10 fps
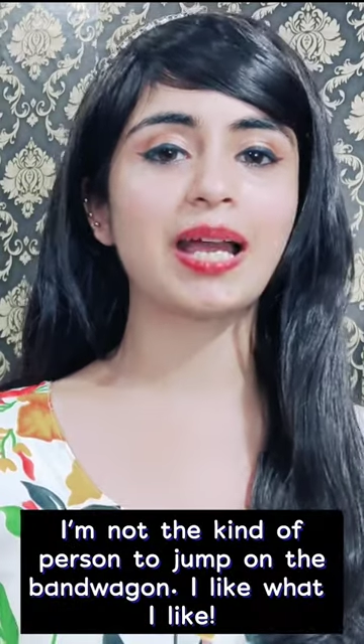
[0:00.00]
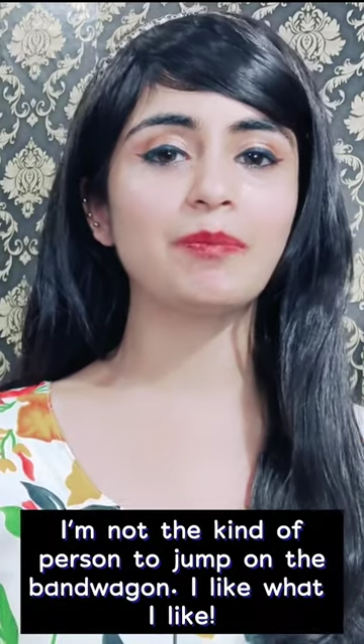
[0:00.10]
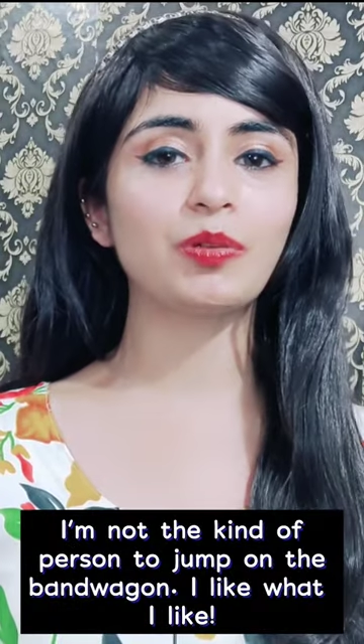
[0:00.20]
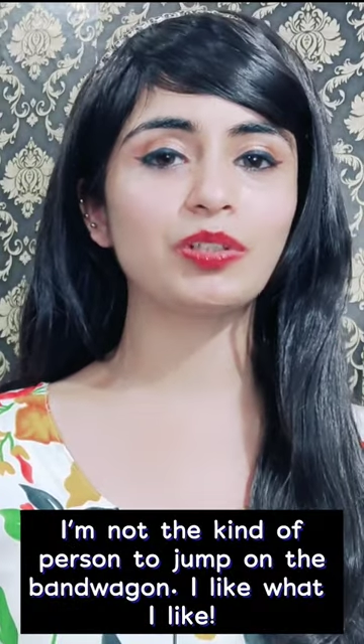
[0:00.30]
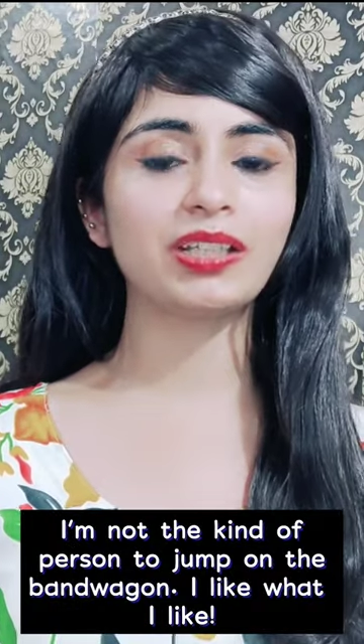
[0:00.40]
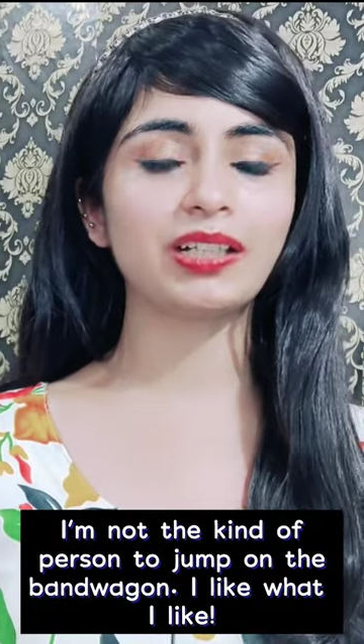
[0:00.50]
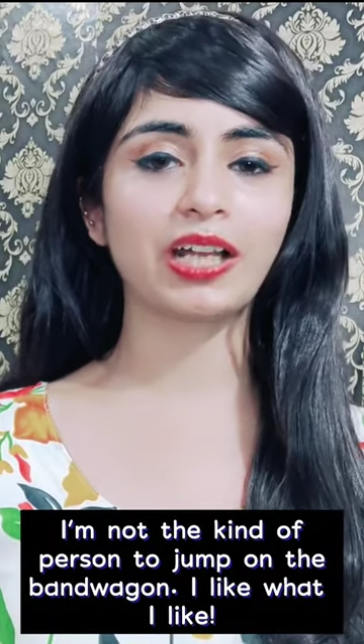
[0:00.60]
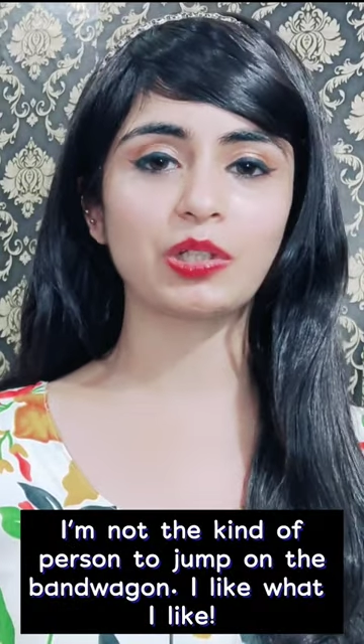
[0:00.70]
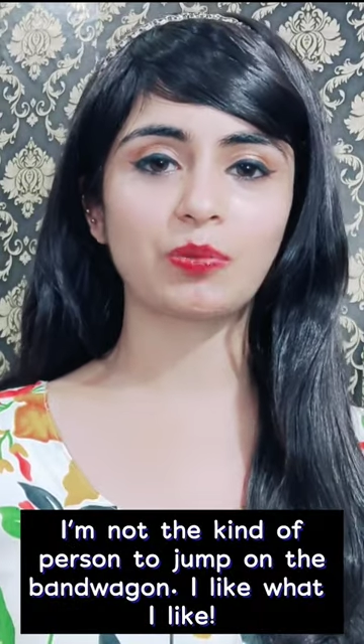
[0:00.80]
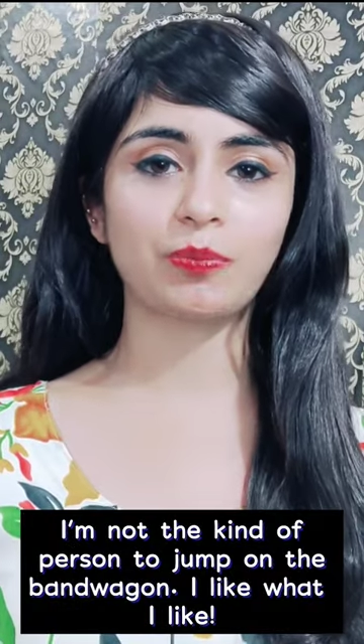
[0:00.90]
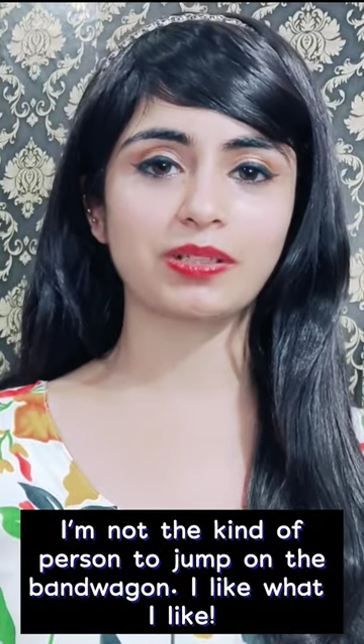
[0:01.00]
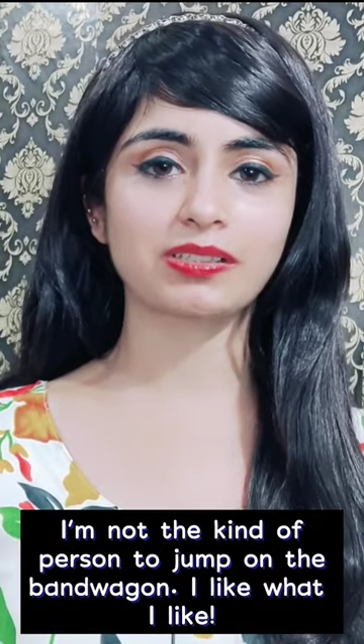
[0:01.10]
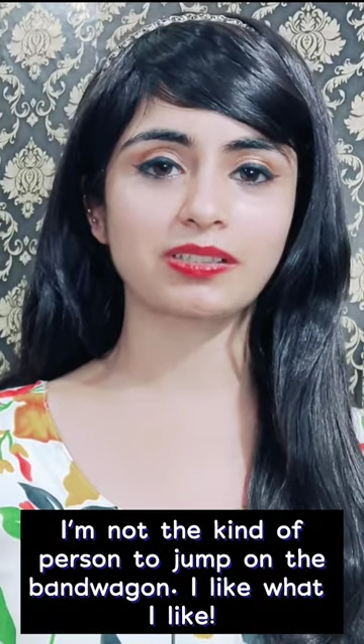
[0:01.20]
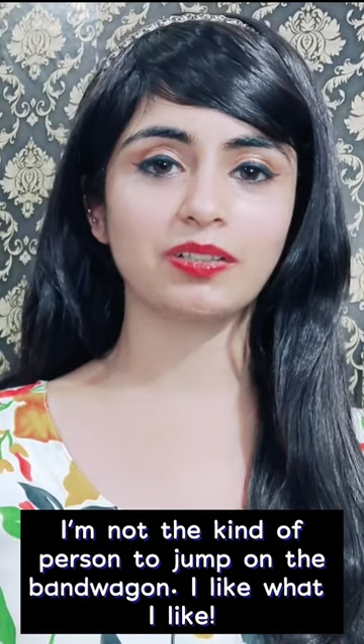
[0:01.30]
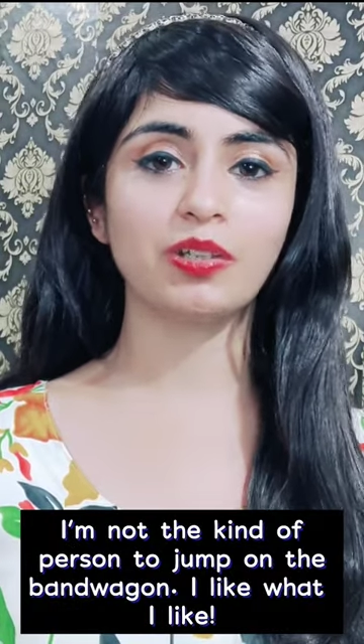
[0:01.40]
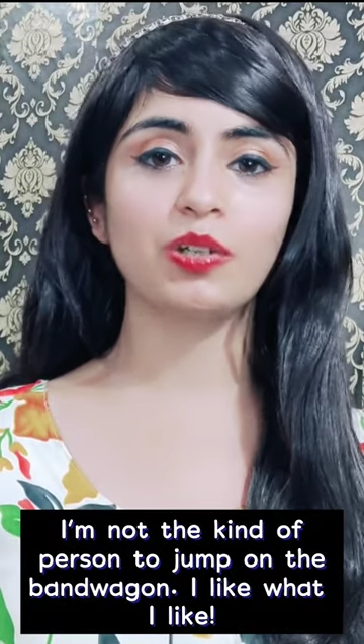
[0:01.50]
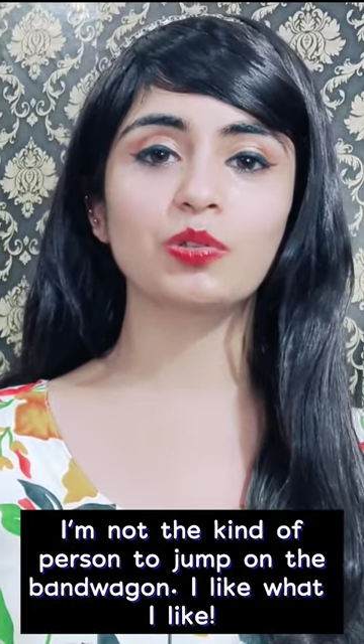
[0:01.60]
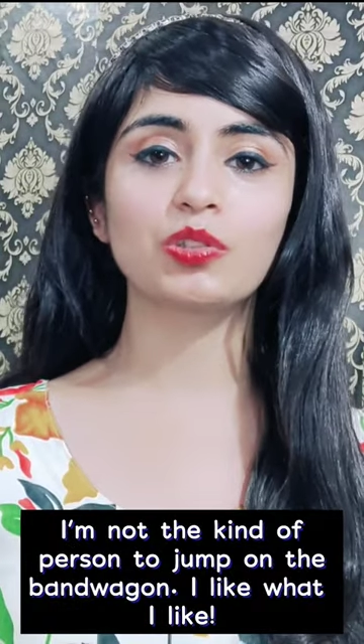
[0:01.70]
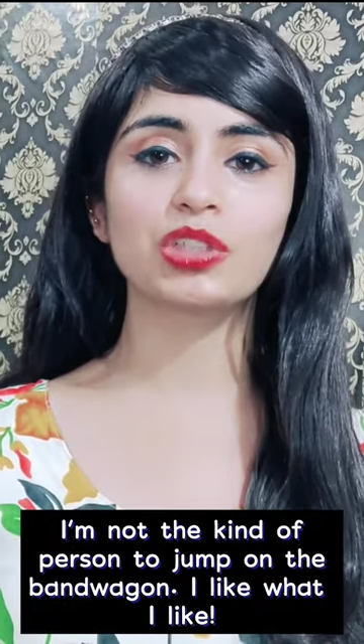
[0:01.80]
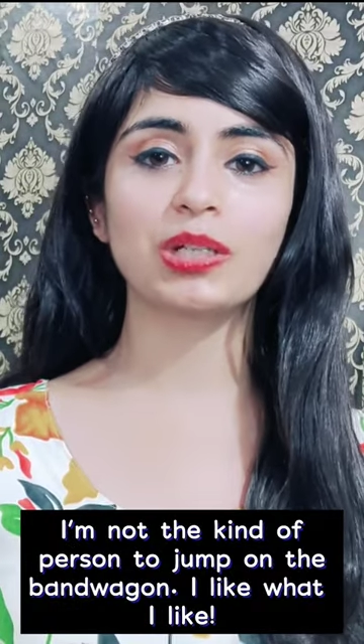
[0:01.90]
आई एम नॉट द काइंड ऑफ पर्सन
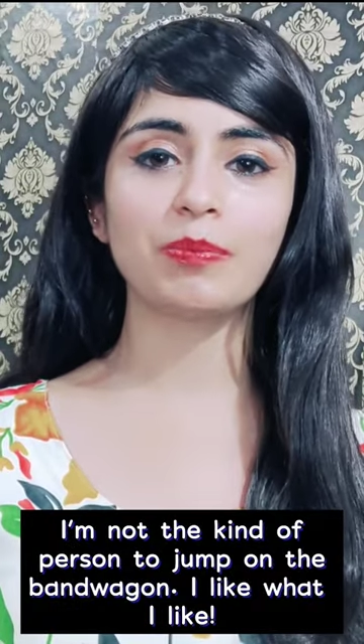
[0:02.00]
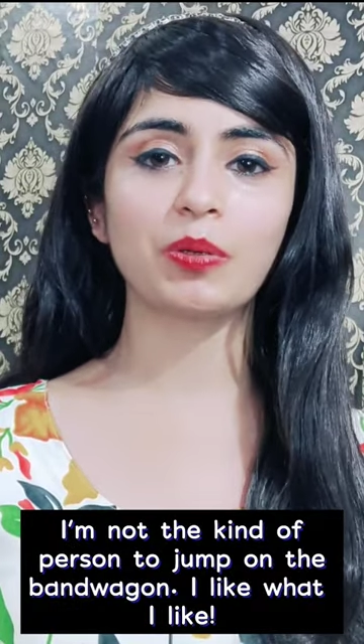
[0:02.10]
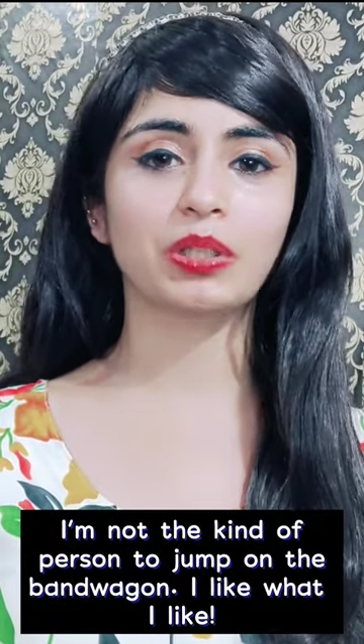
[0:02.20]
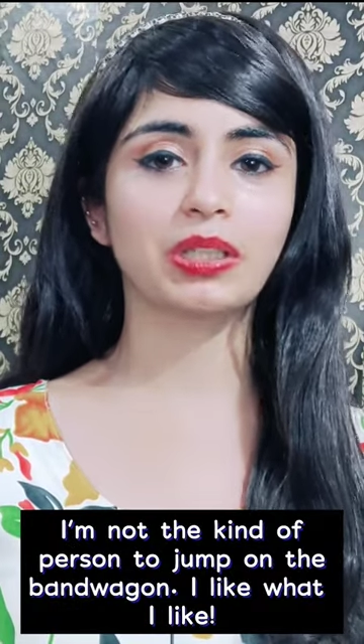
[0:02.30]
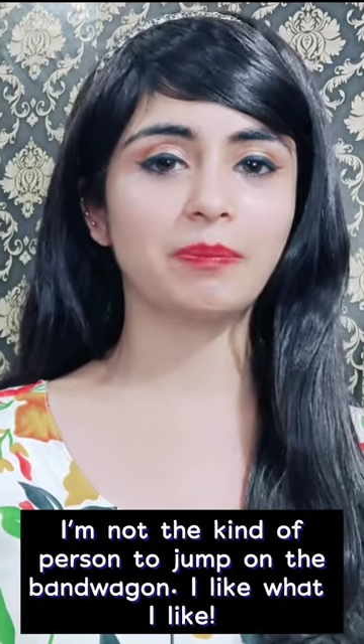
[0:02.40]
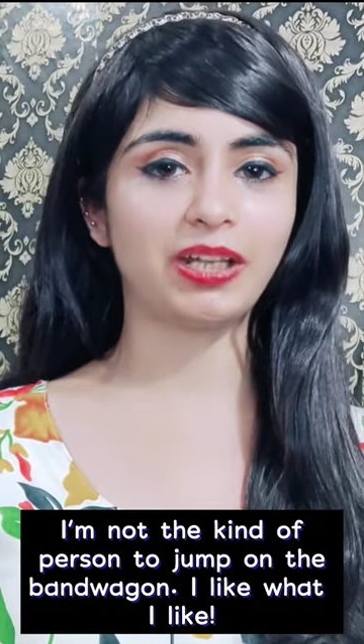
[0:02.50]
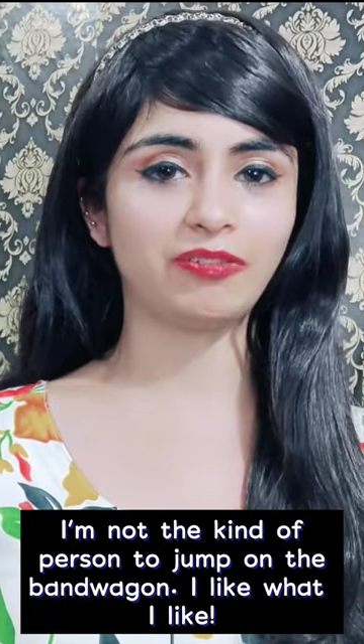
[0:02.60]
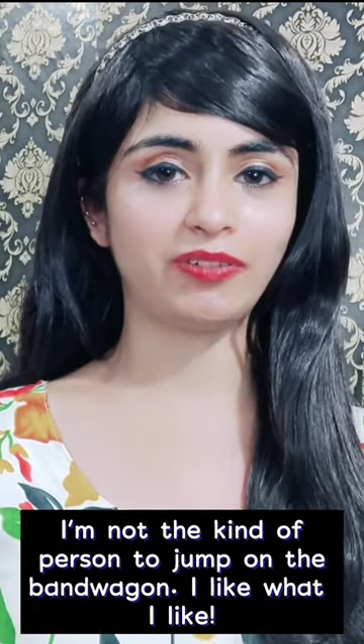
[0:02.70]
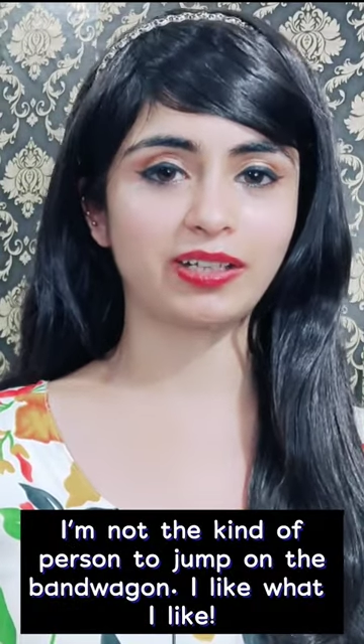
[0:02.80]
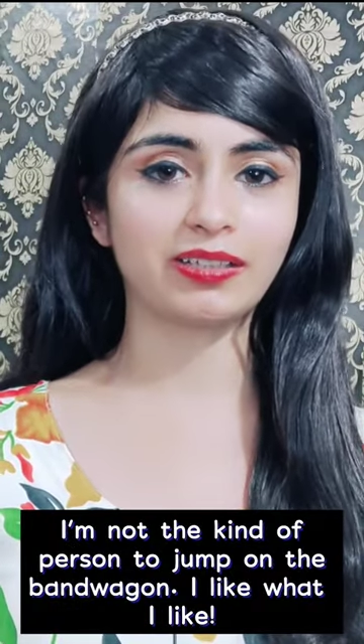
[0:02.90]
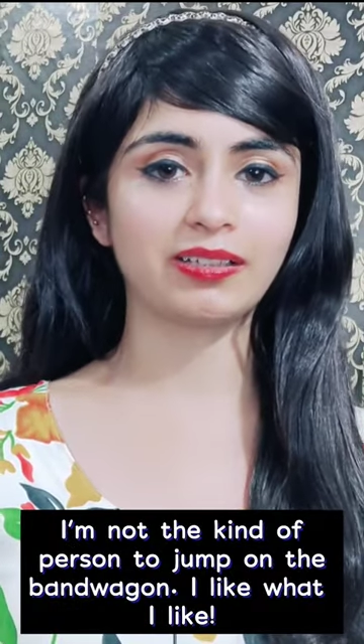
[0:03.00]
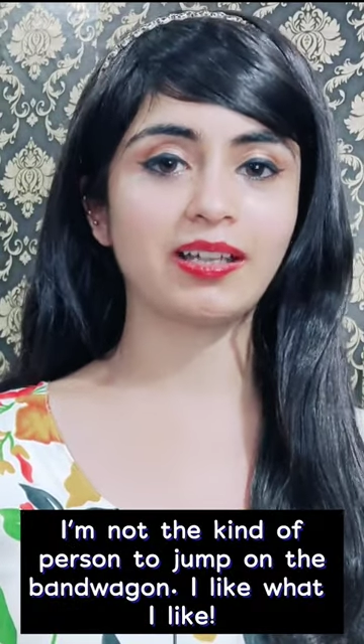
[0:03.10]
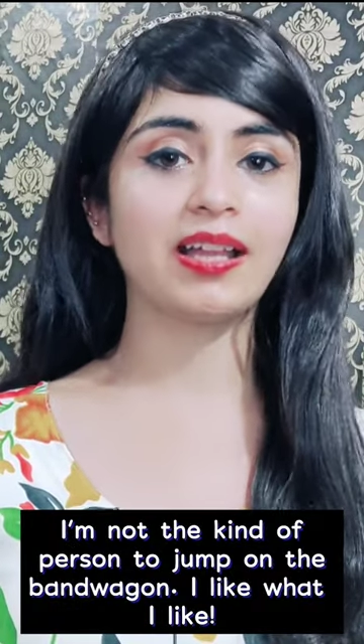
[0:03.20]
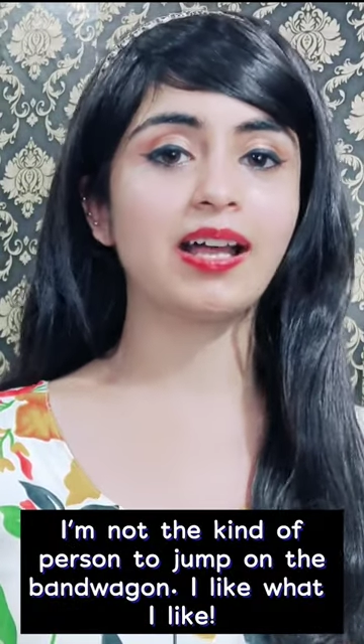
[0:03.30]
टू जंप ऑन द बैंड वैगन